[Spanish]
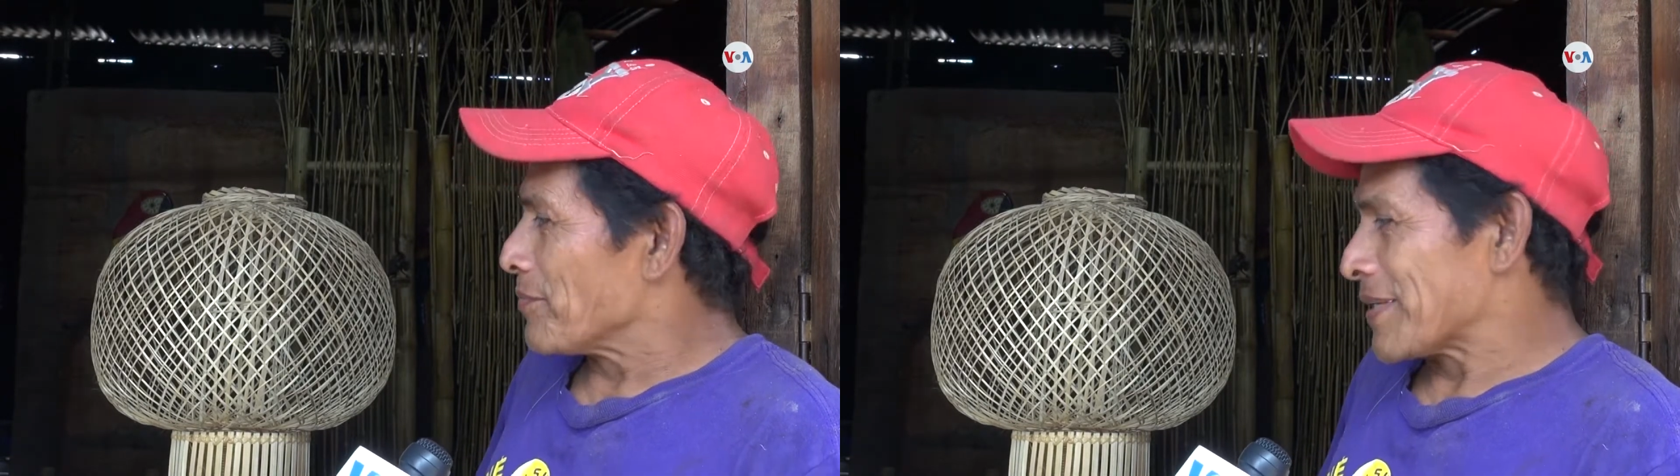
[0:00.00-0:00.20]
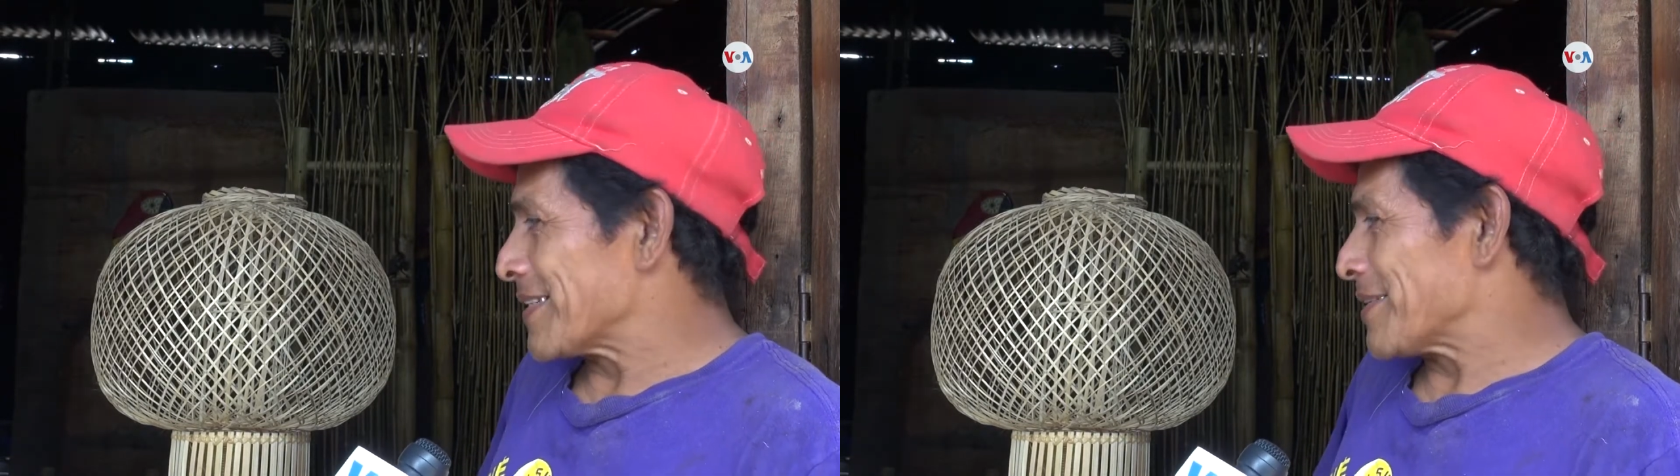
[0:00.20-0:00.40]

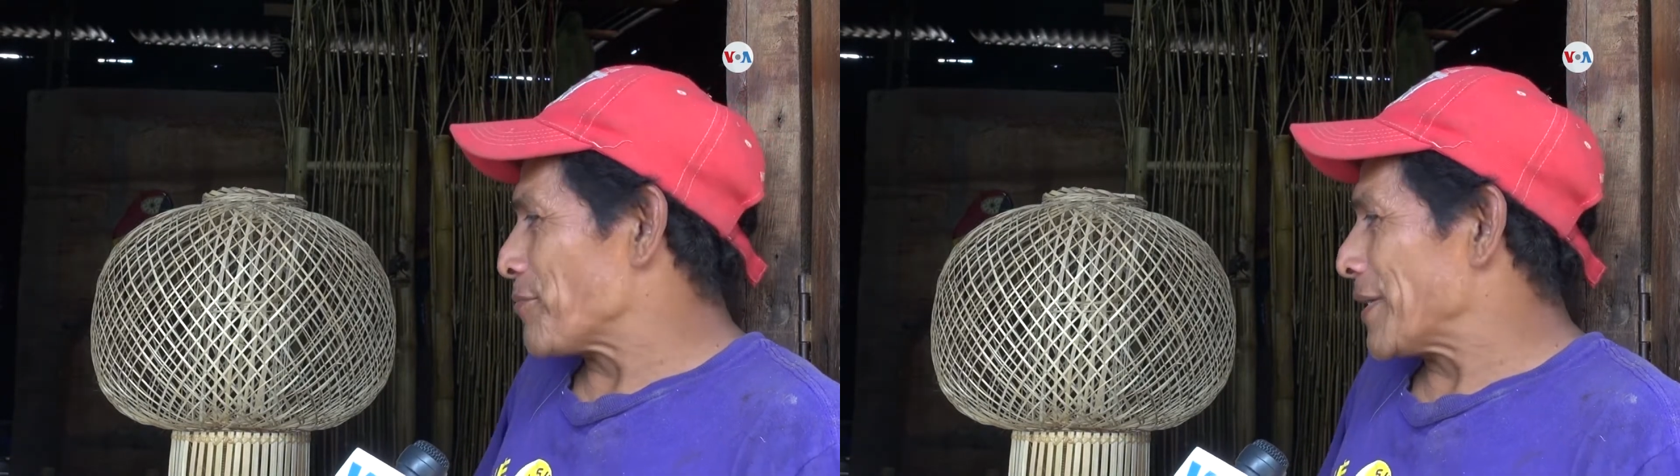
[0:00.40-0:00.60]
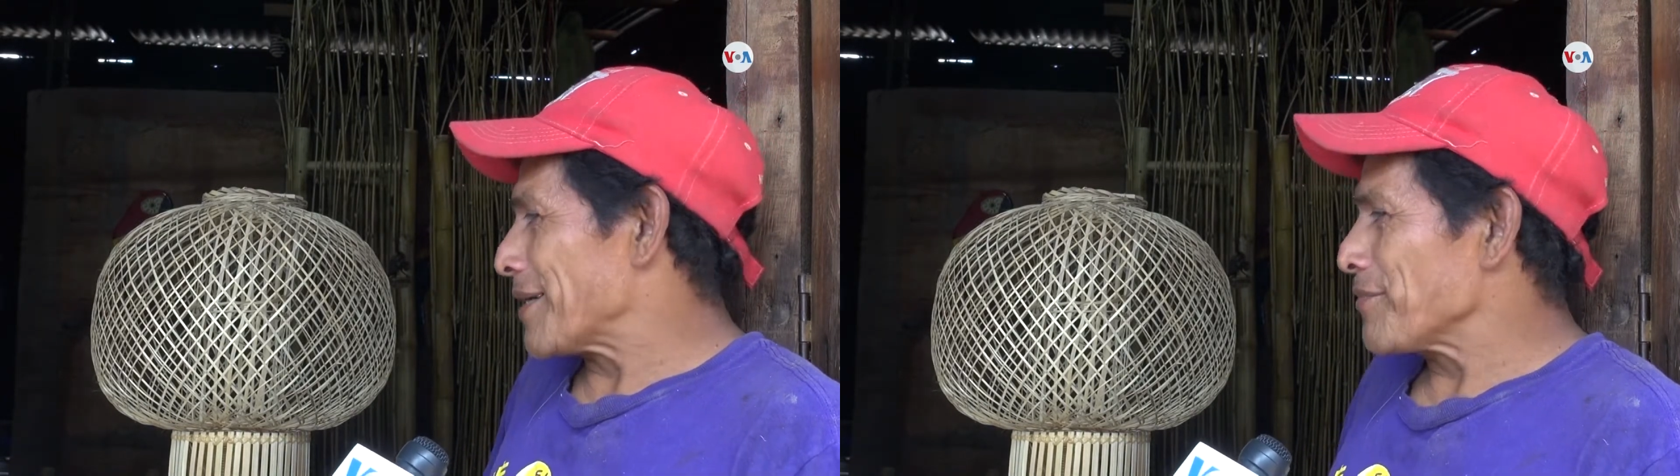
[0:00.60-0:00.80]
que se
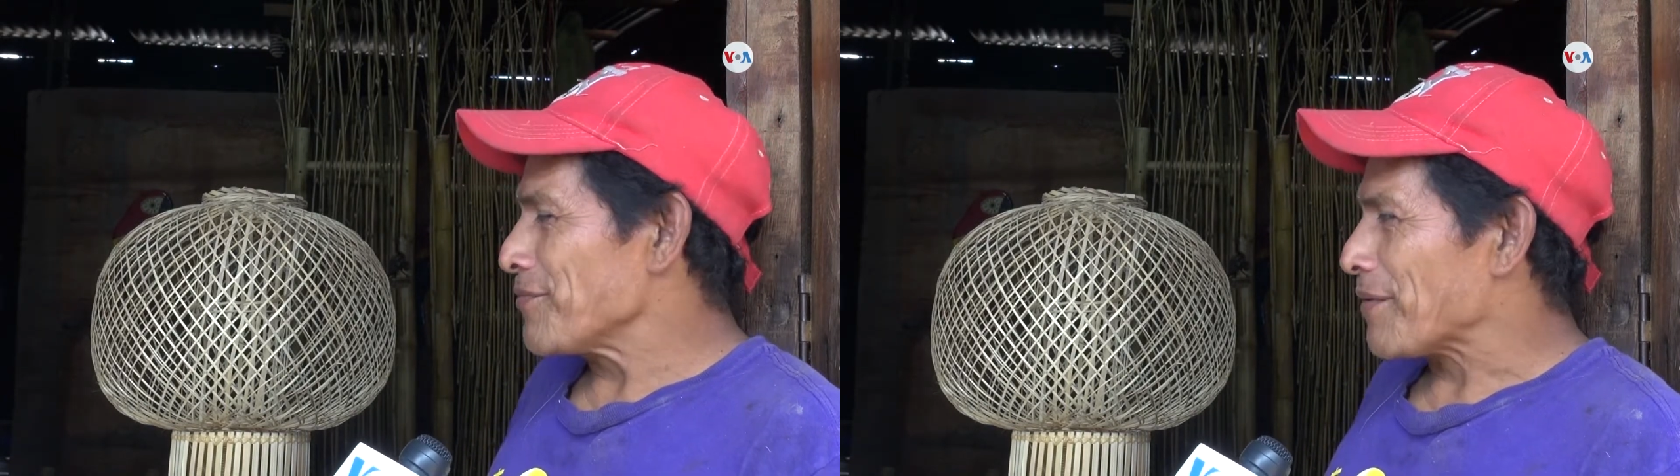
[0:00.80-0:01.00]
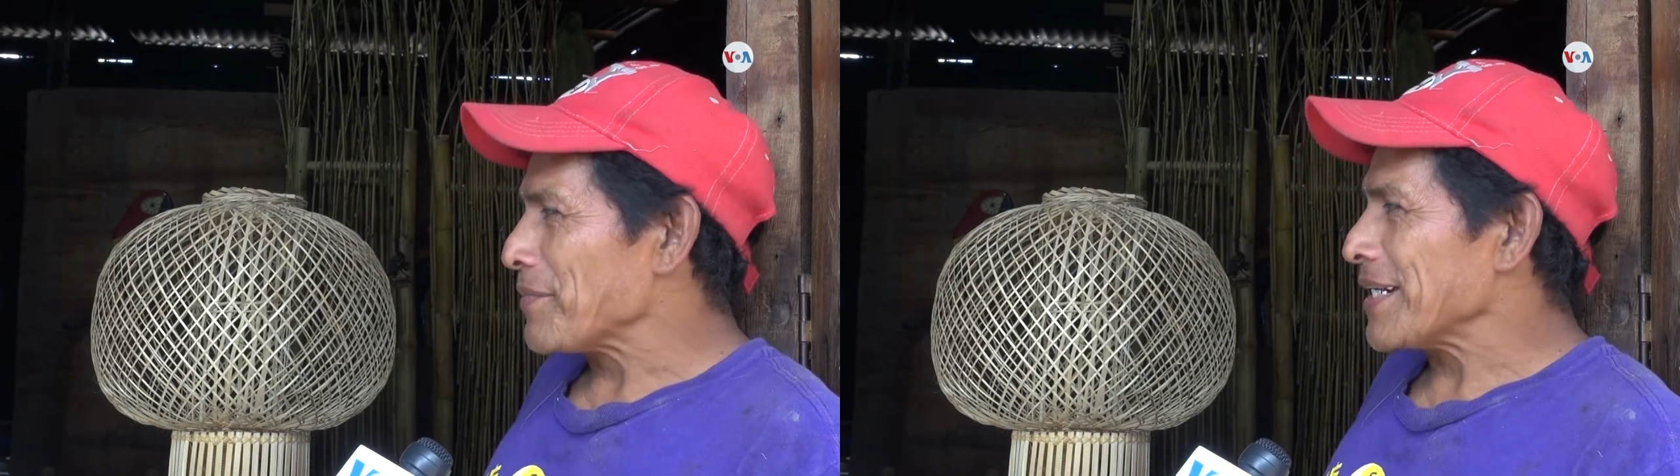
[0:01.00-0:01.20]
muera mi
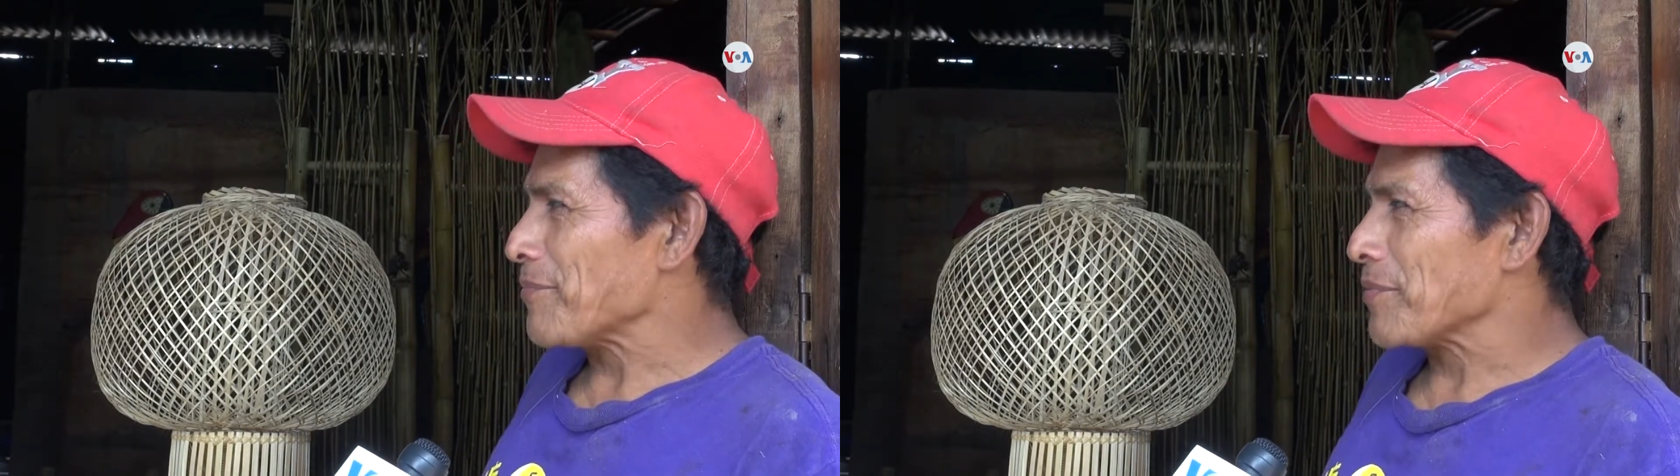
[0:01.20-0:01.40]
familia,